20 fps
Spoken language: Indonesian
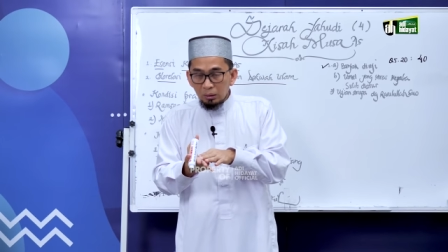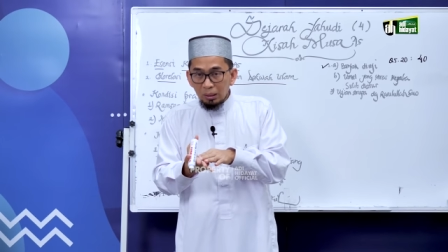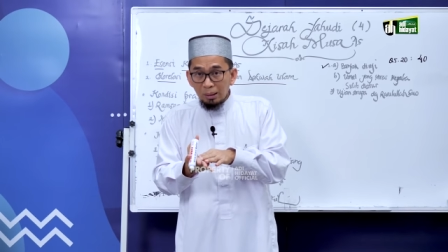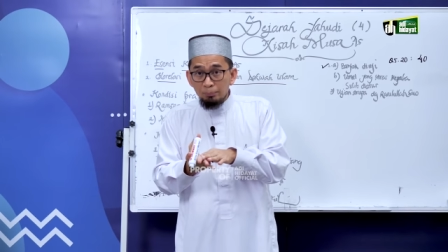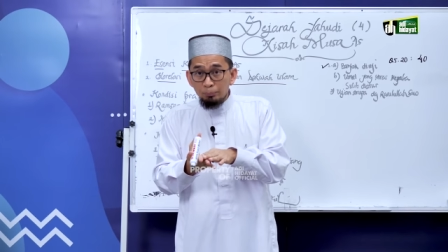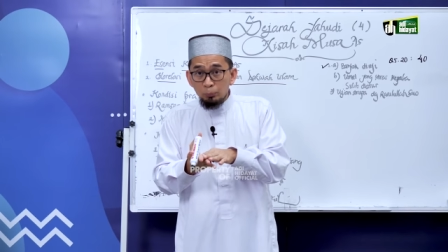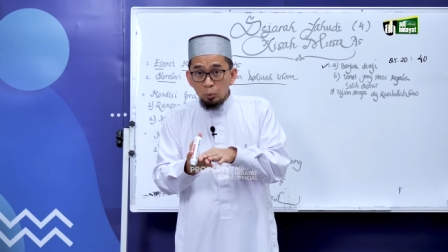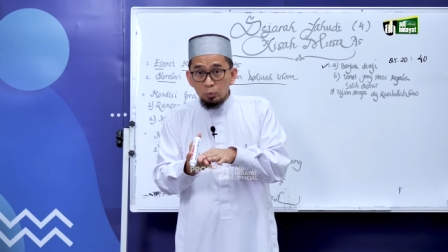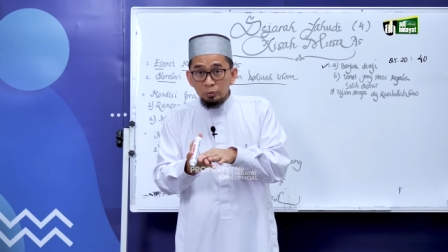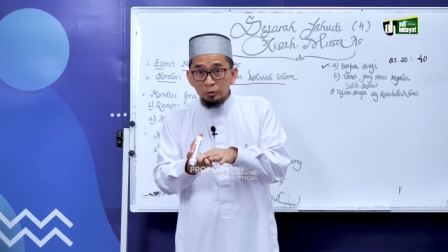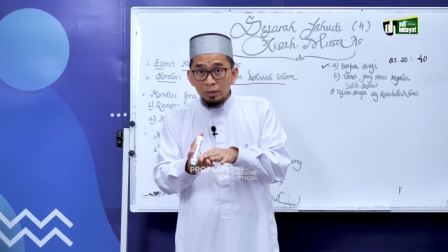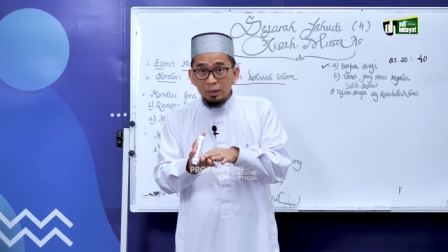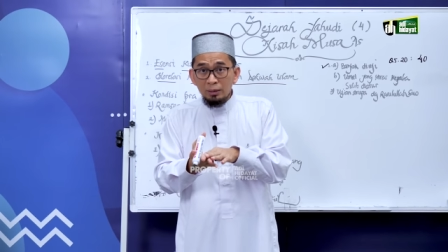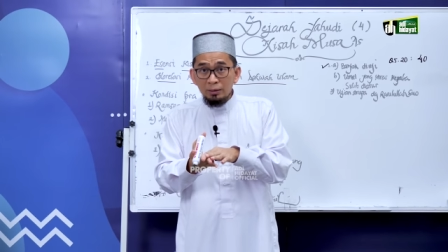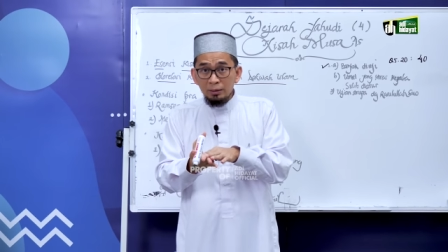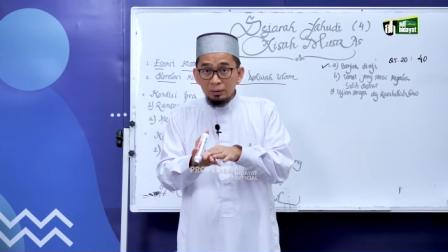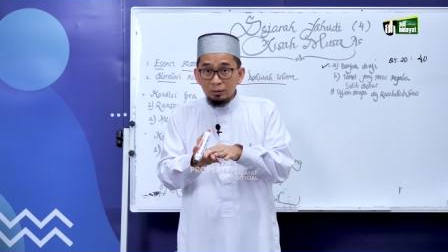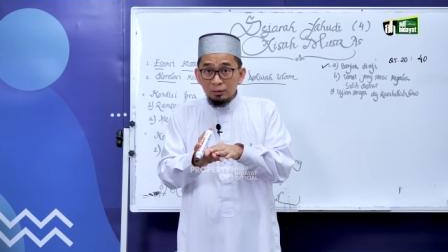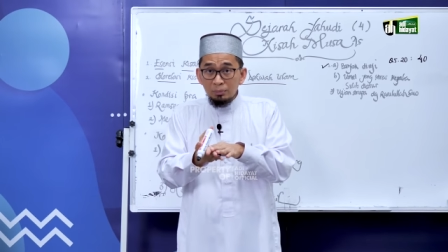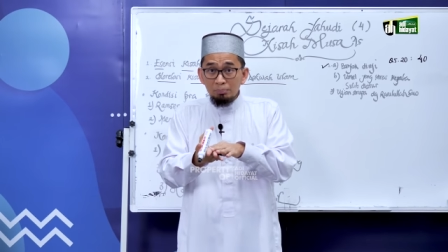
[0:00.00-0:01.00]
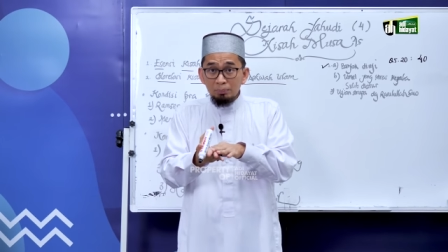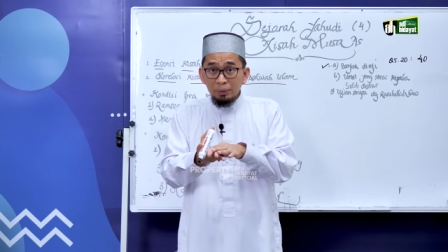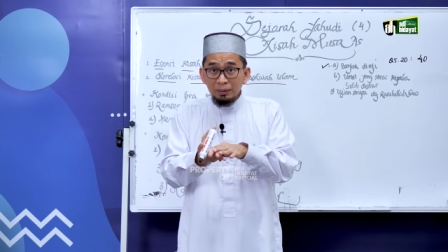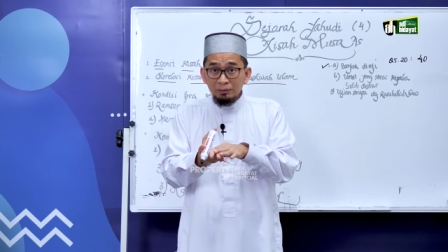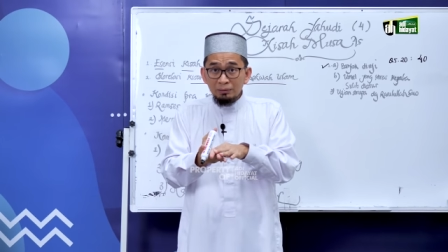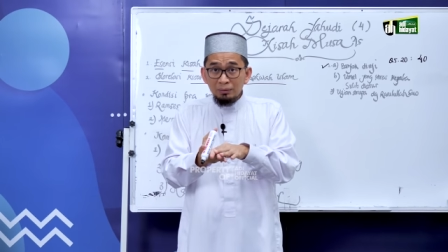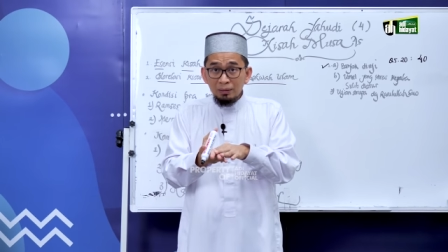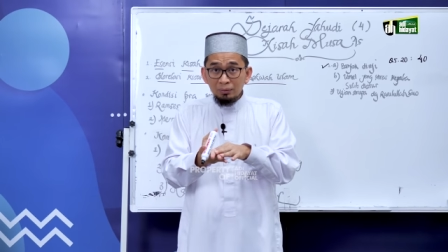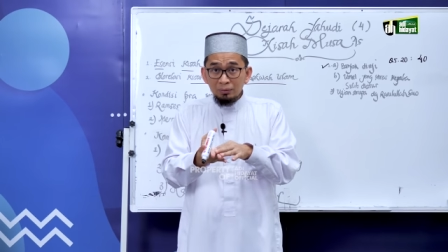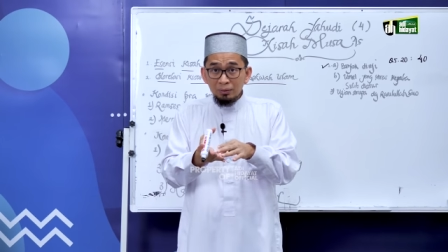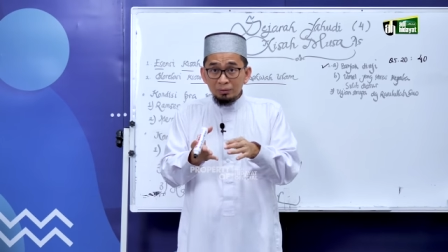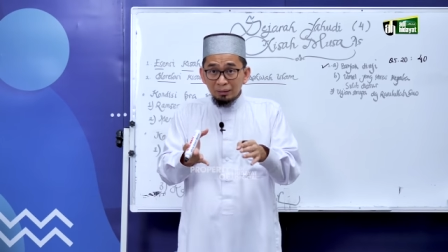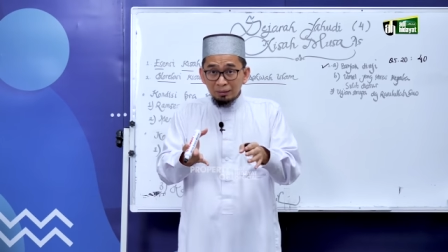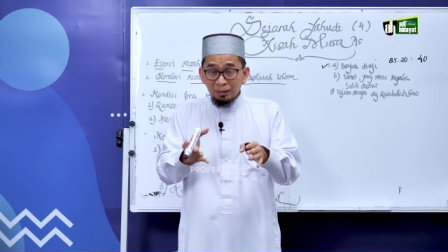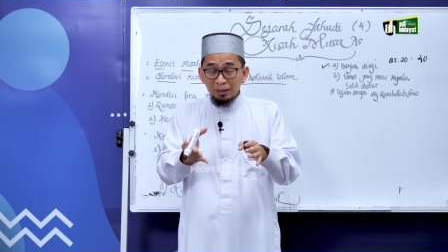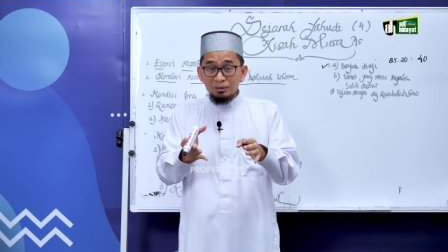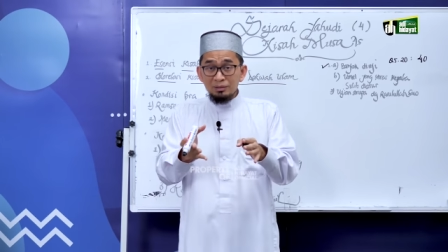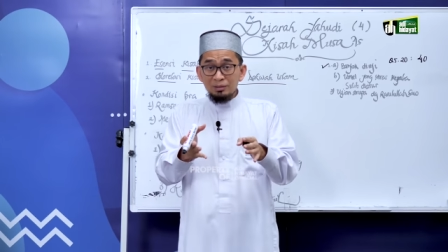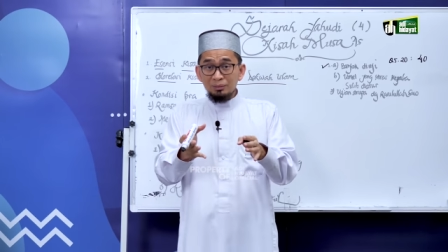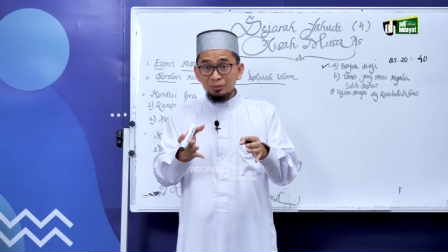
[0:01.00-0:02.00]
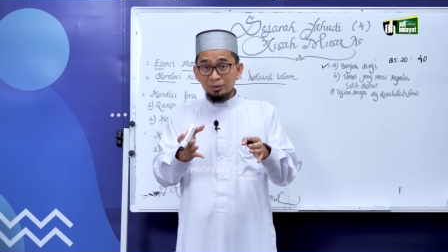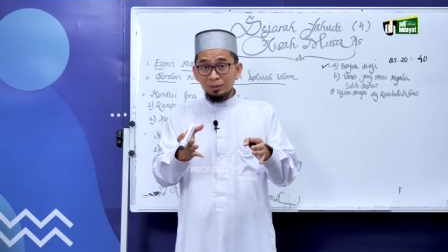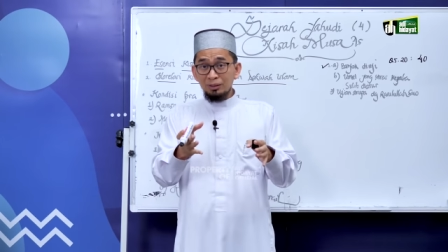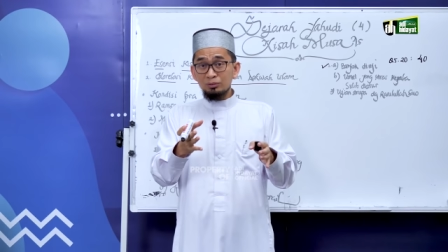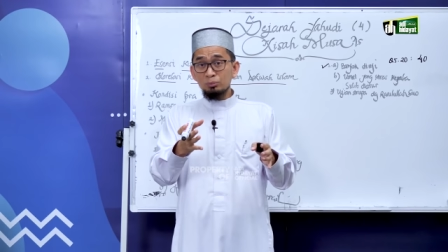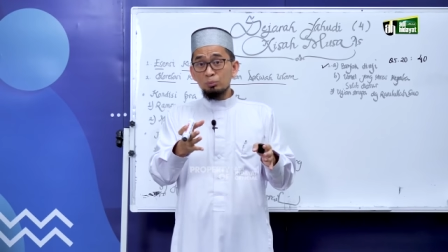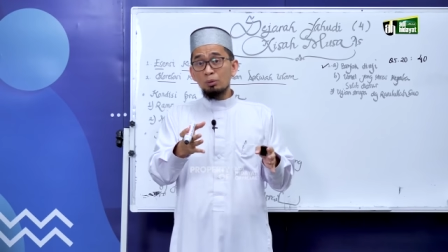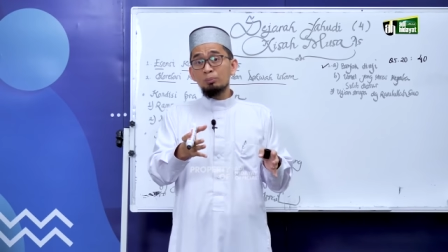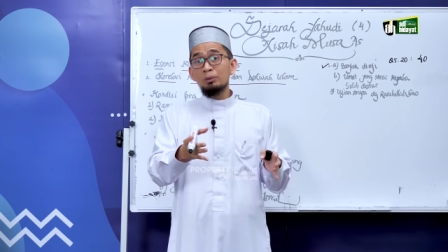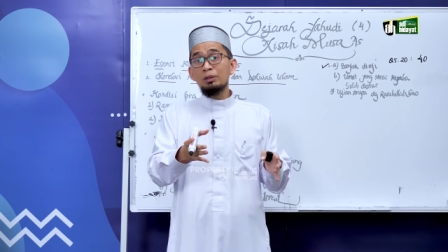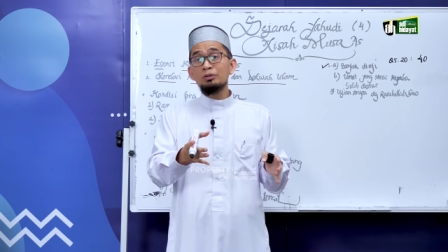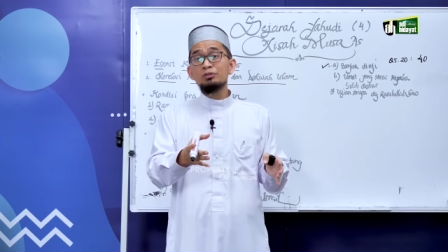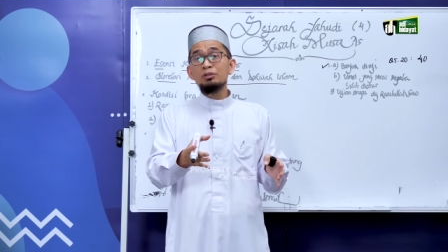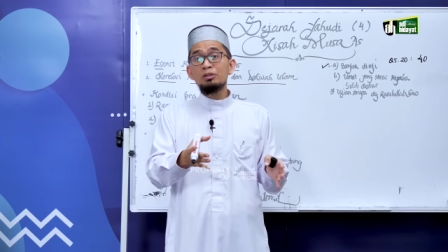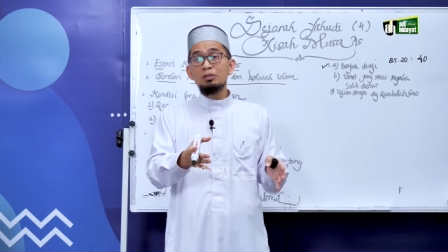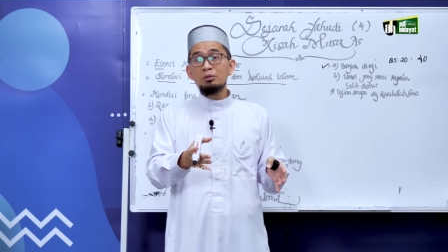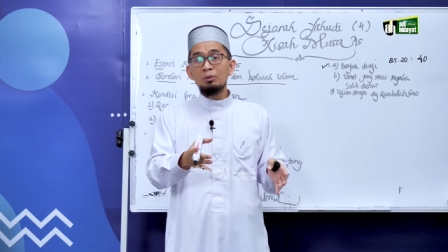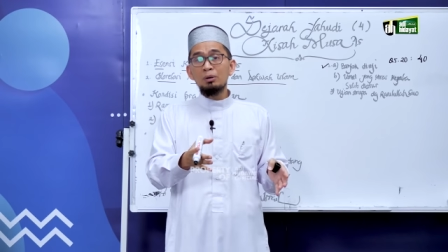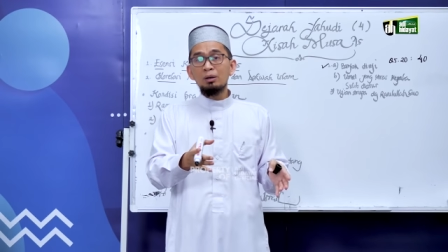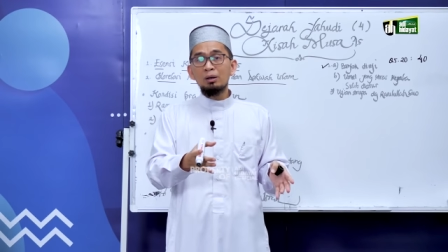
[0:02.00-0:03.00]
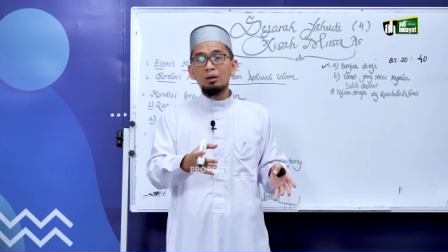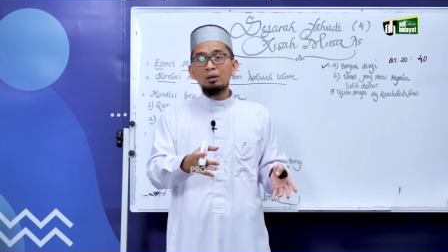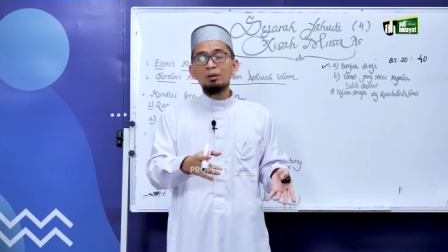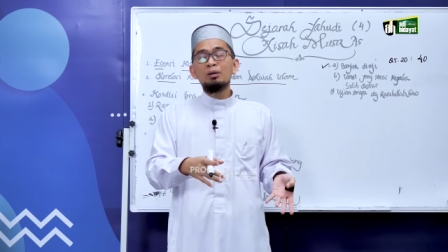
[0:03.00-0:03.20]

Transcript: kampungnya dari tempatnya karena terancam dengan sebuah peristiwa